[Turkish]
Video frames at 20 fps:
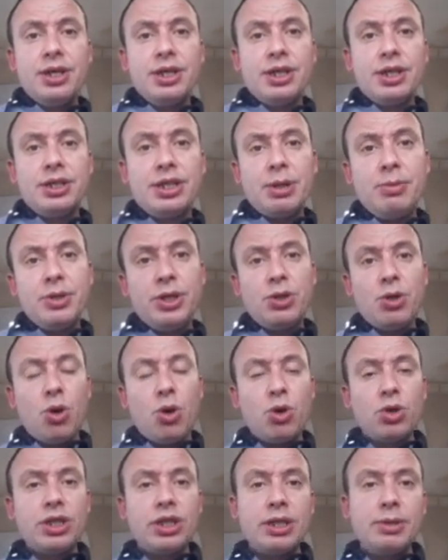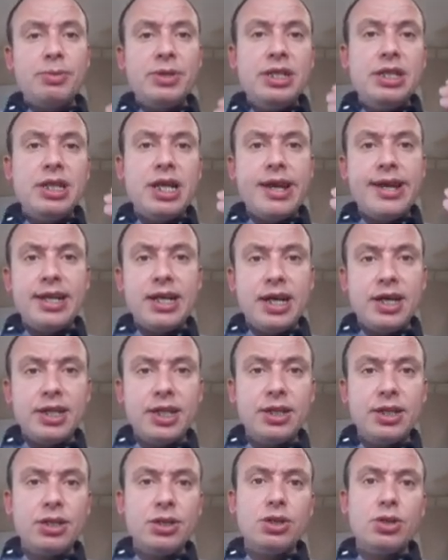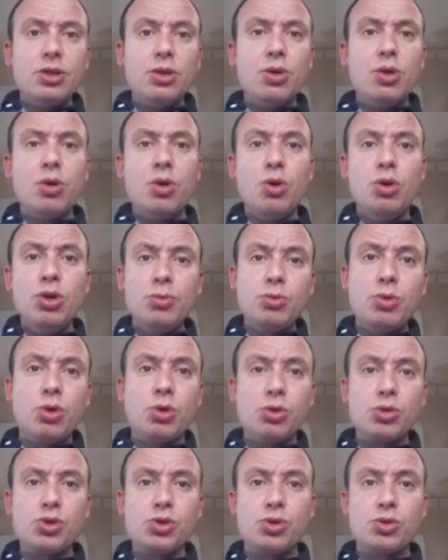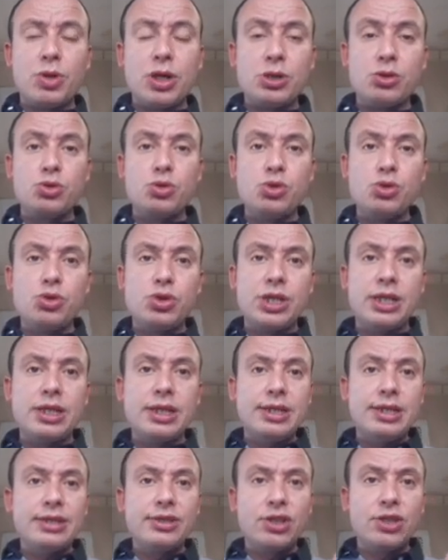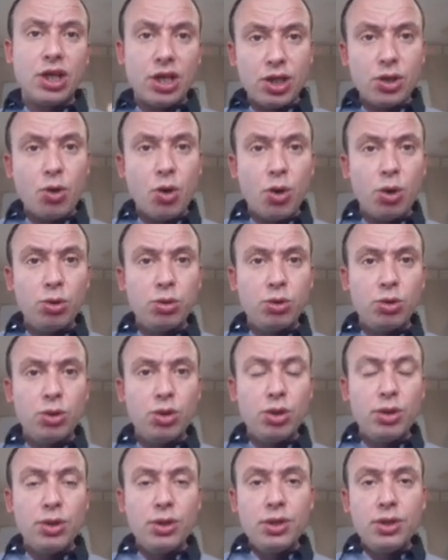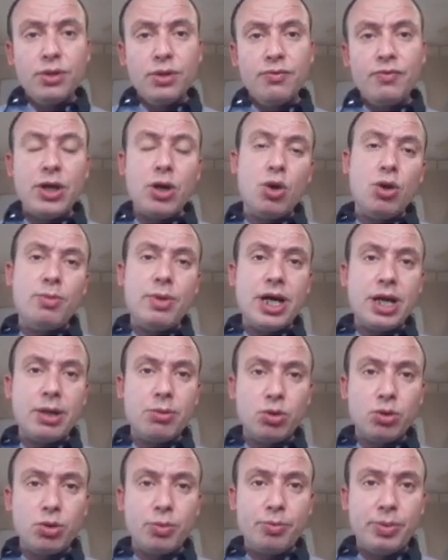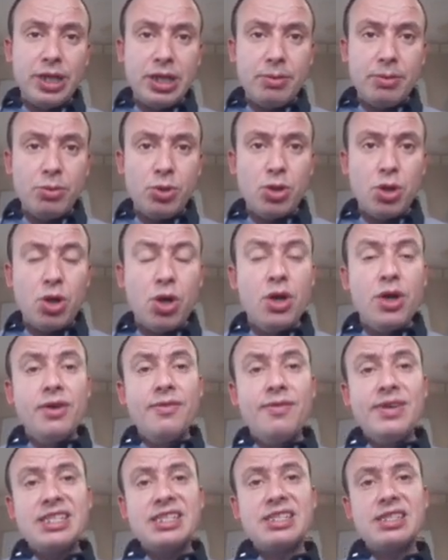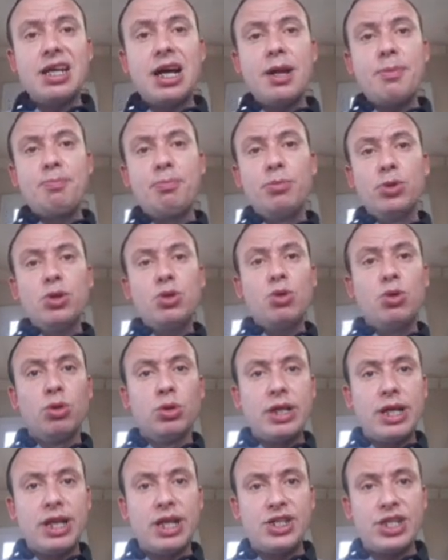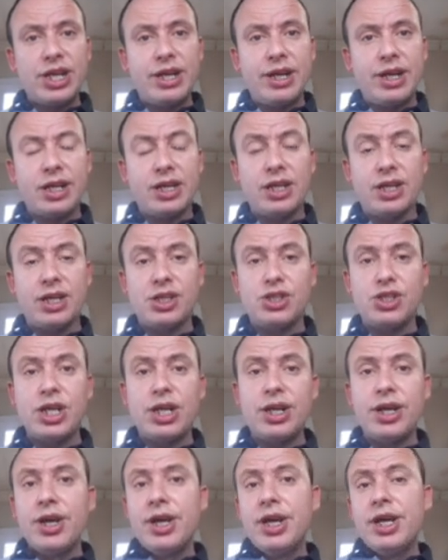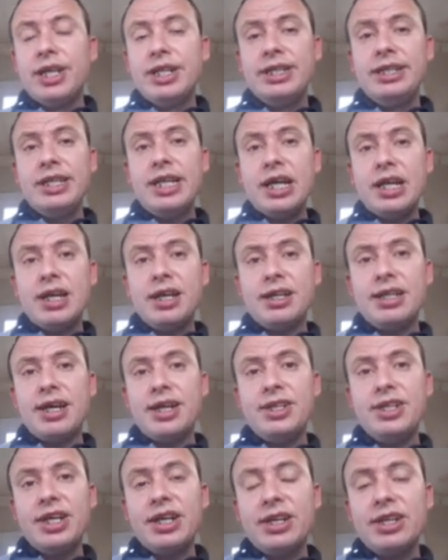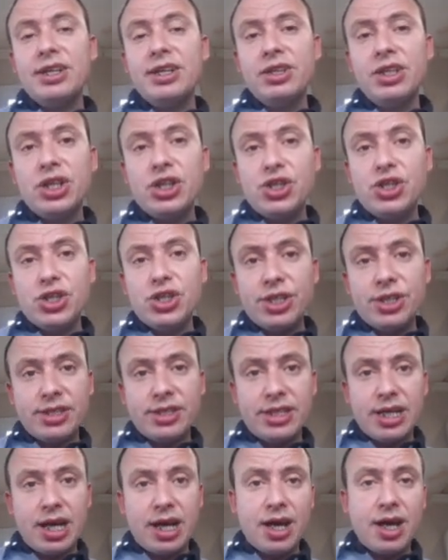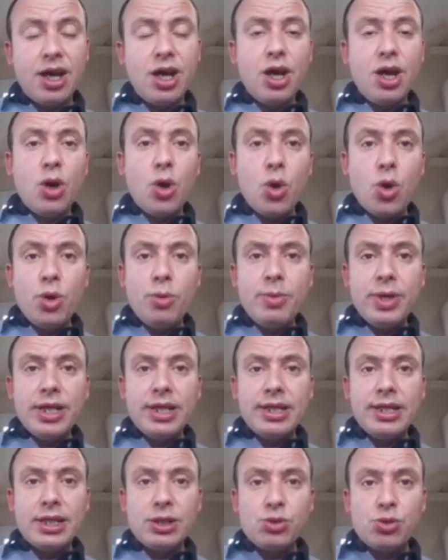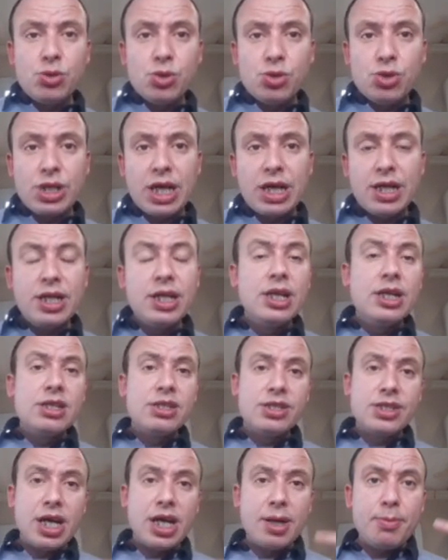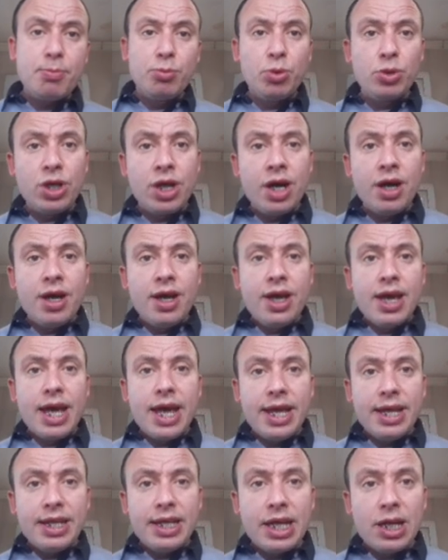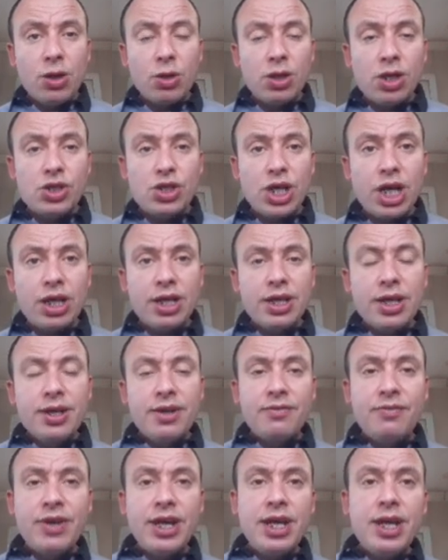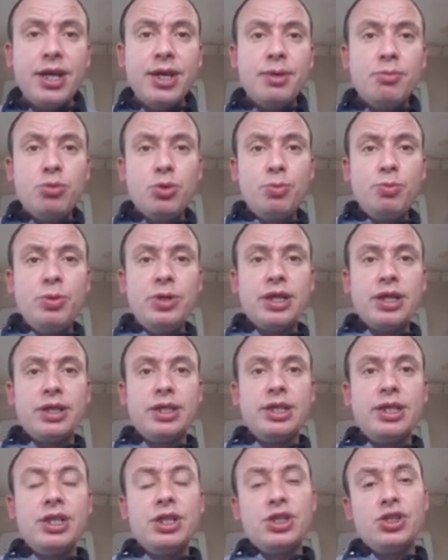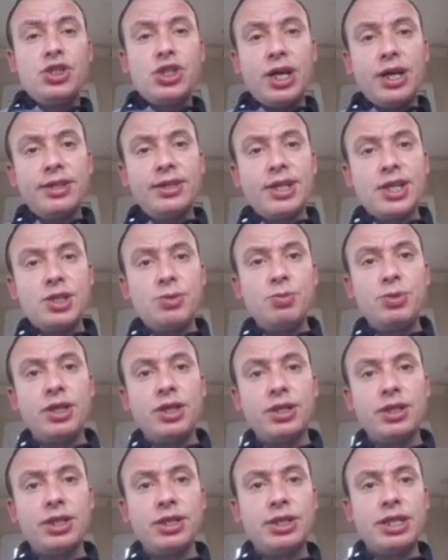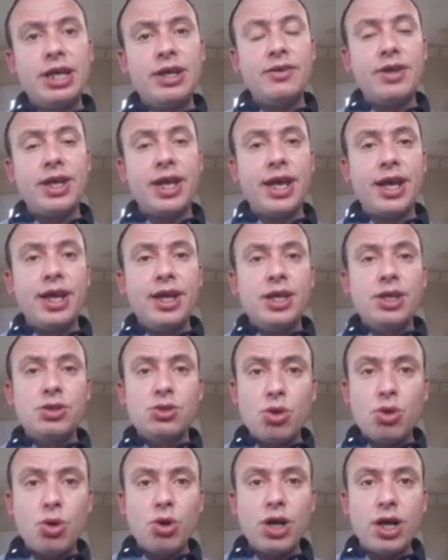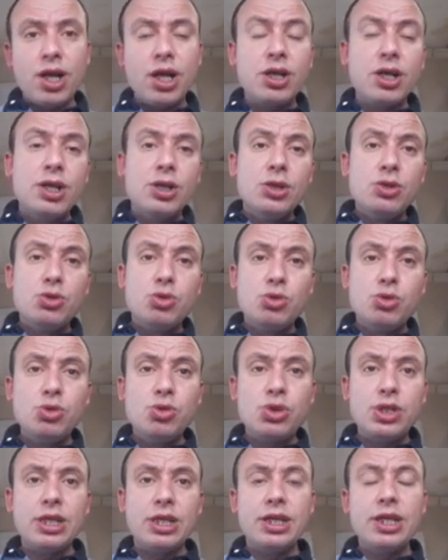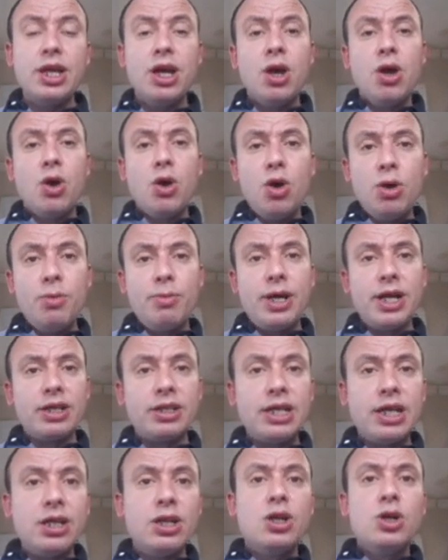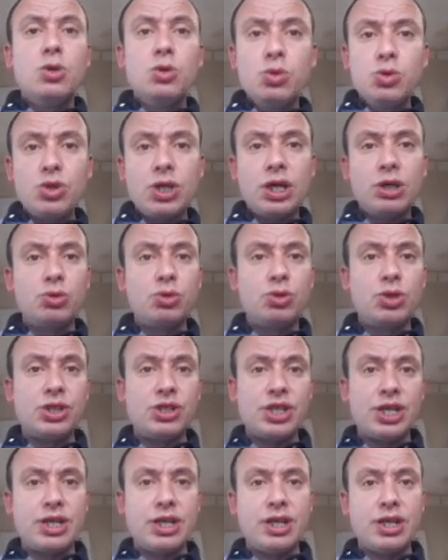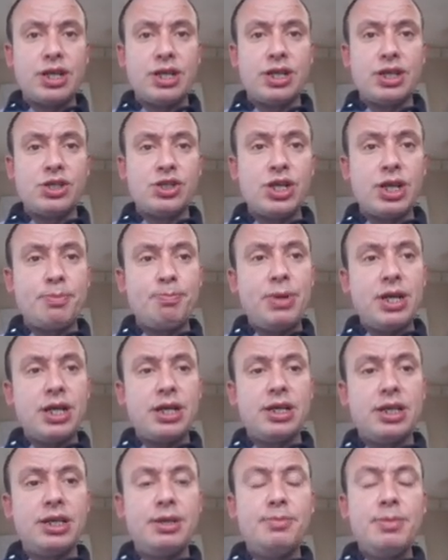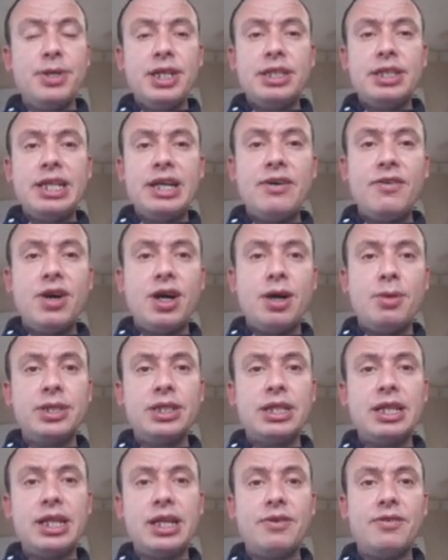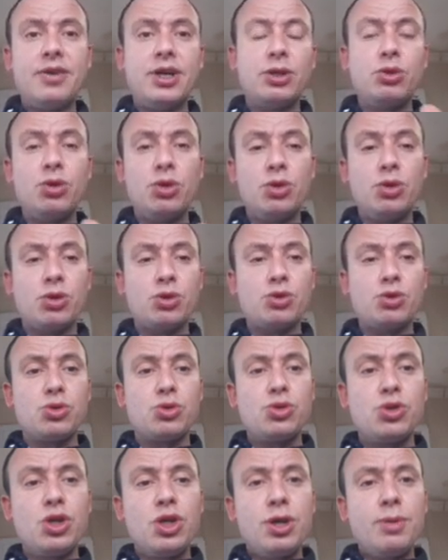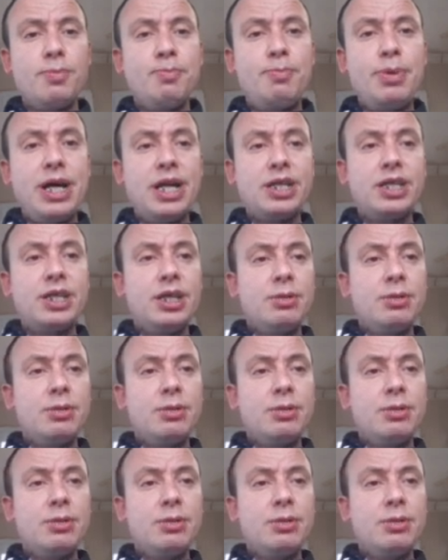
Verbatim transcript: E, tabii ki ortada bir Leyla'nın ölüm konusu var. Süsen'in tanık olduğu ve Ömer bunu bilmiyor ve Sarp bunu kullanacak arkadaşlar ne kadar yakınlaşırsa Ömer ile Süsen Sarp buna engel olacak ve bu planı şantaj planını devreye sokarak Süsen'i Ömer'den uzak tutacak arkadaşlar. Bakalım devamında ne var görüyorsunuz. Ben...